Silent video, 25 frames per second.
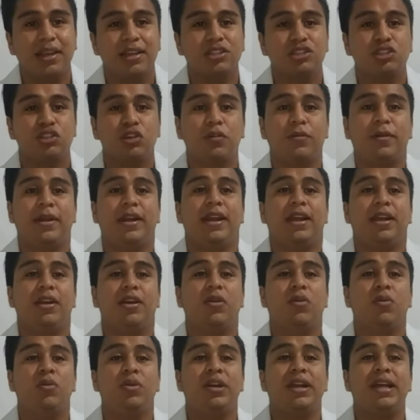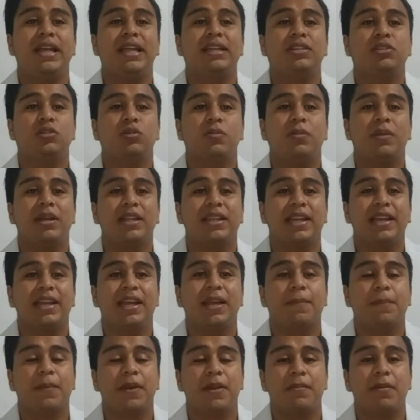sobre una de sus
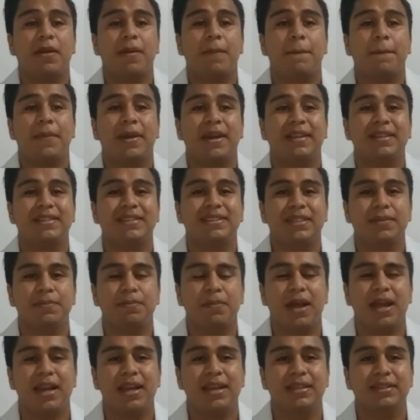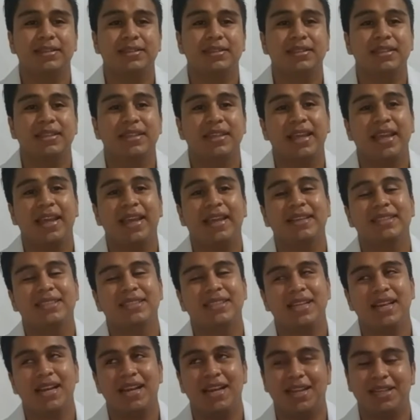materias primas principales, que
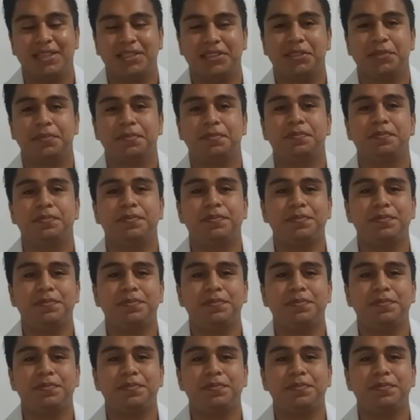es la leche.